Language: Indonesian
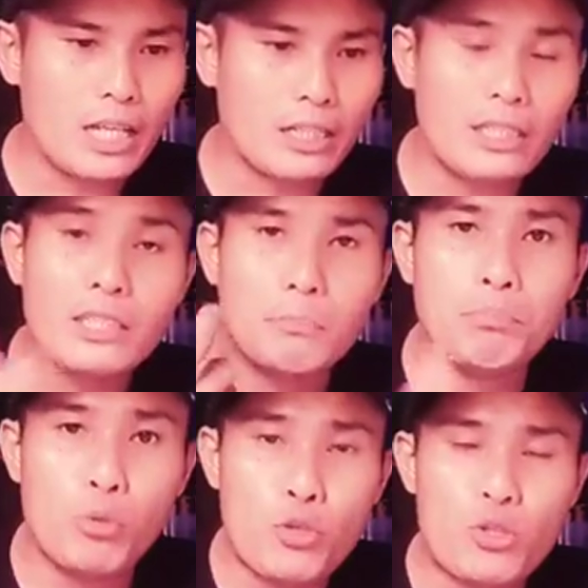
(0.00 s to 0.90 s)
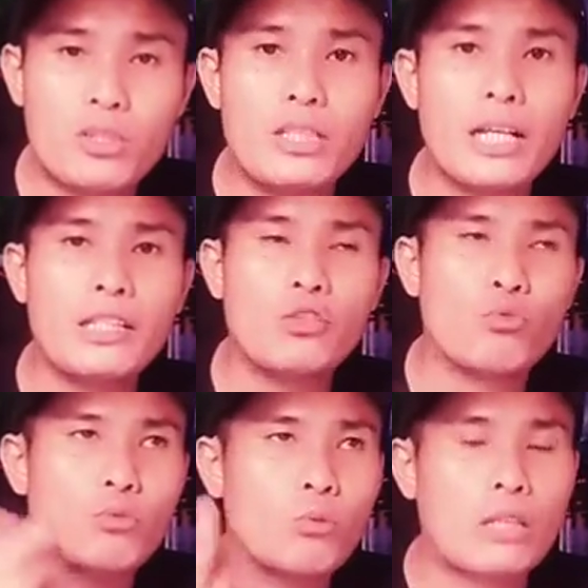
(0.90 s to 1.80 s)
ditebus dari
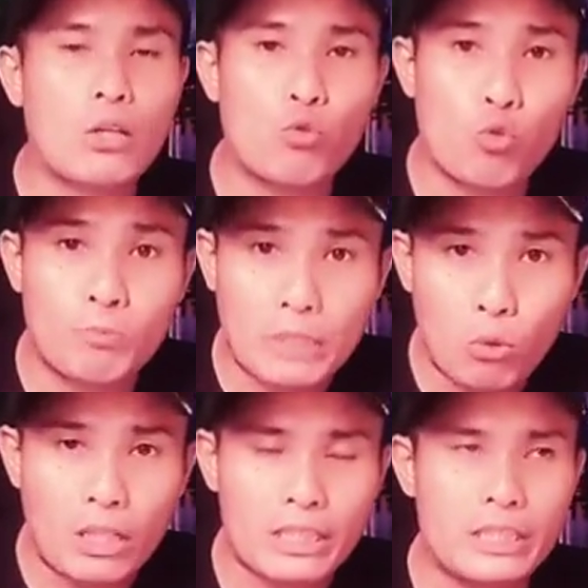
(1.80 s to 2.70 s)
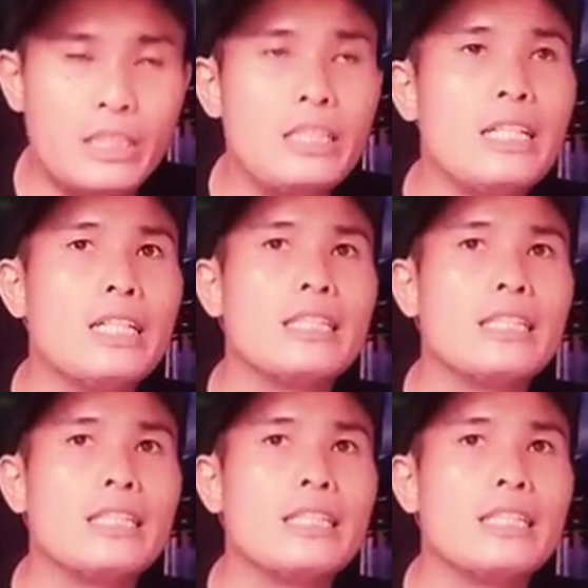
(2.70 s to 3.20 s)
tuntutan hukum Taurat ini